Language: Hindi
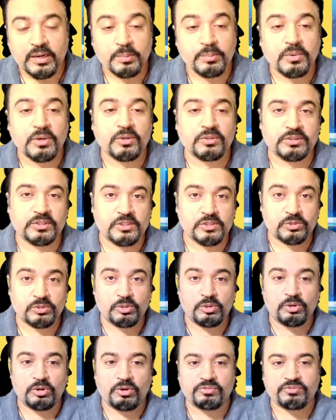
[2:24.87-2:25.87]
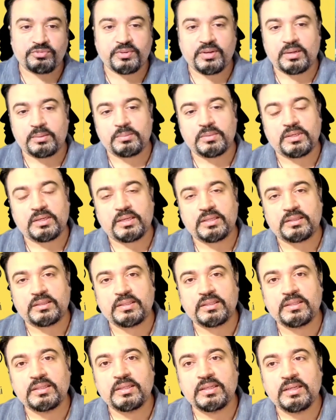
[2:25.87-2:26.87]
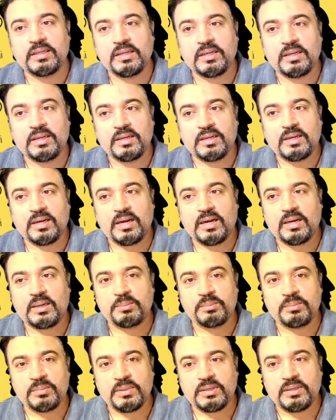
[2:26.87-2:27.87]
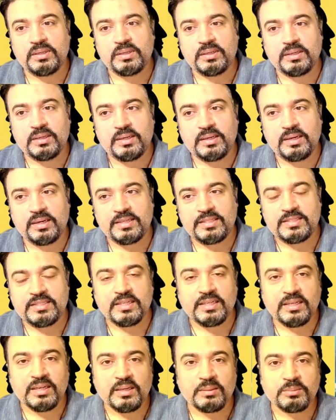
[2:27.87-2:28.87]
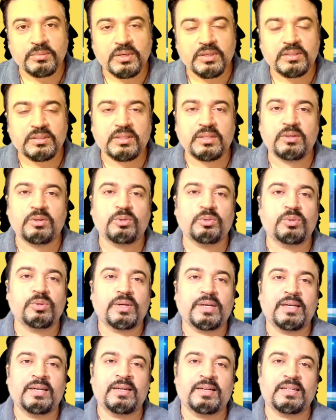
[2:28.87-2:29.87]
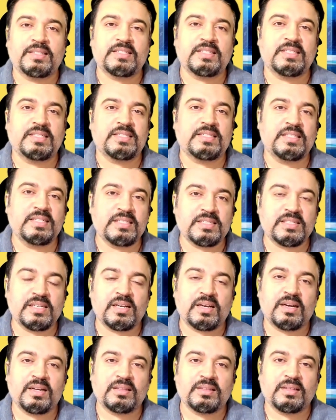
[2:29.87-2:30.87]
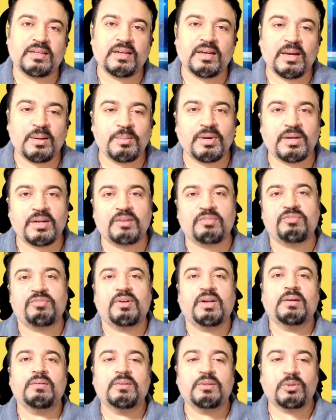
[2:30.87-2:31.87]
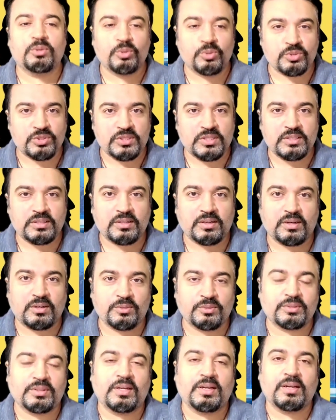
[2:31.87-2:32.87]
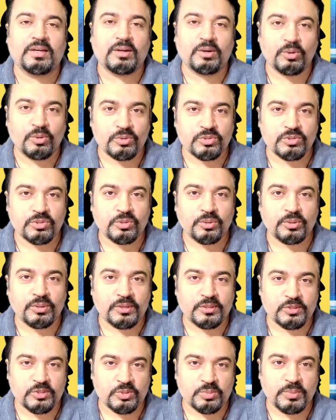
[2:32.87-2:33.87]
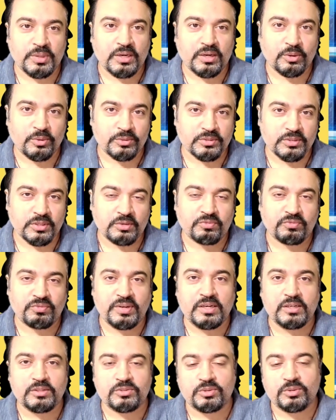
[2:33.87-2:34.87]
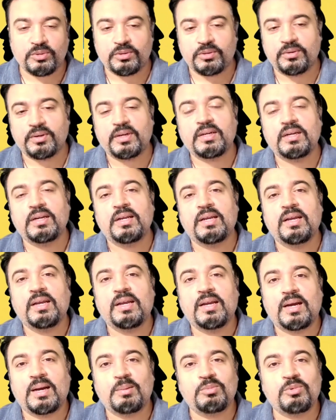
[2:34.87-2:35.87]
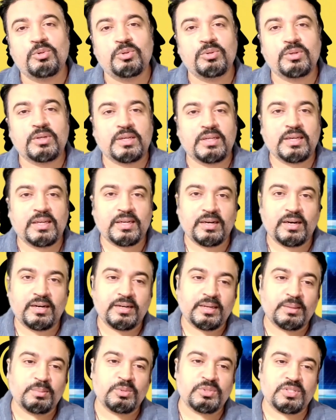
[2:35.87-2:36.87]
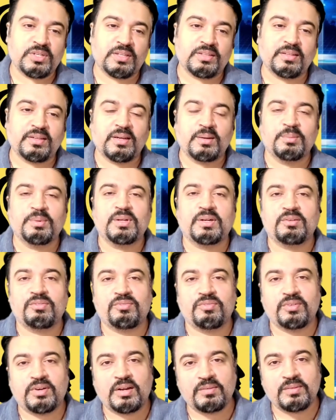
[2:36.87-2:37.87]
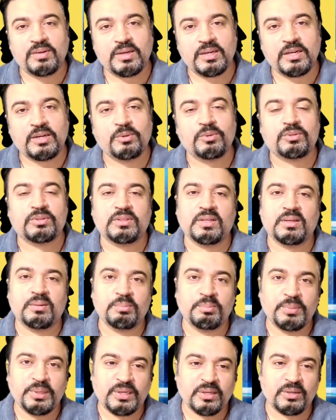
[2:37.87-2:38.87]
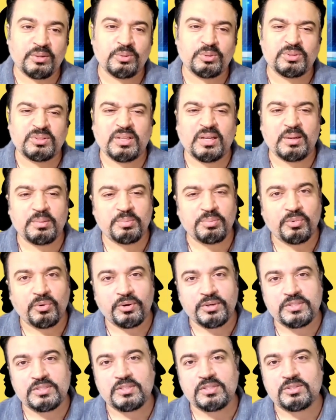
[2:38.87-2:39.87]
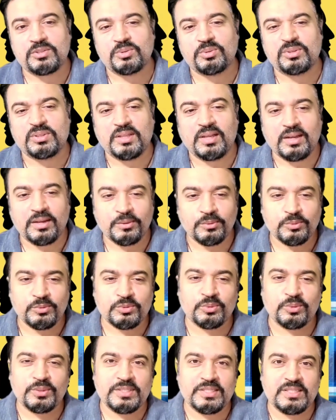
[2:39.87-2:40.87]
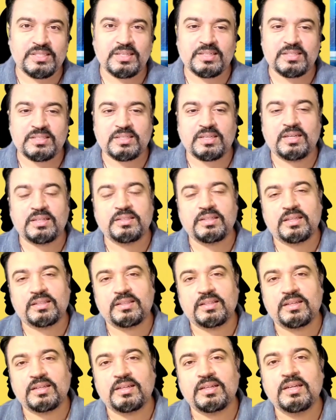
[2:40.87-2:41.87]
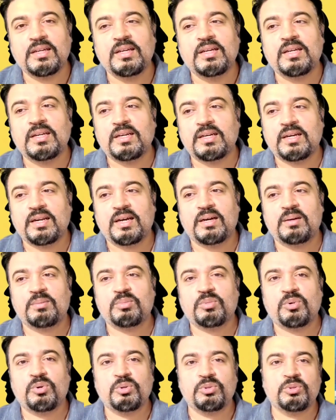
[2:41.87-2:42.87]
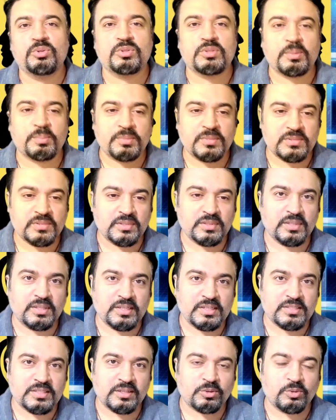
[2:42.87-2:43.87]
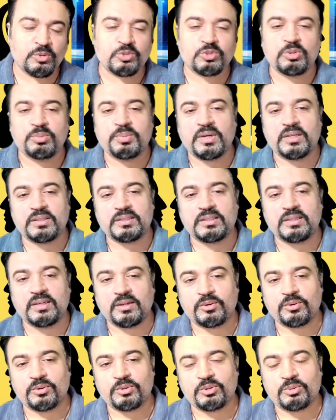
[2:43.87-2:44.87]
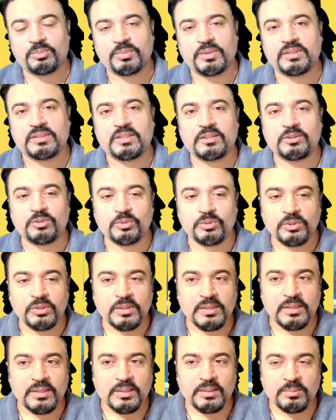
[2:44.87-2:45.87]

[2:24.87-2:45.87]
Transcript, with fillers: कर्मा होते हैं जिसको लॉ ऑफ कर्मा कहते हैं हम अच्छे काम करते हैं लोगों के लिए अच्छे सीड्स लगाते हैं हमारा फ्लावर रोज की तरह होता है इट लुक्स गुड स्मेल गुड इट फील्स गुड राइट हम लोगों के लिए कांटे बिछाते हैं हमारा फ्लावर ही नहीं उगता बिटर होता है पॉइजनस होता है उसको इंसेक्ट्स खा जाते हैं ना हम खुद अपनी जिंदगी से खुश हो पाते ना कोई हो पाता है तो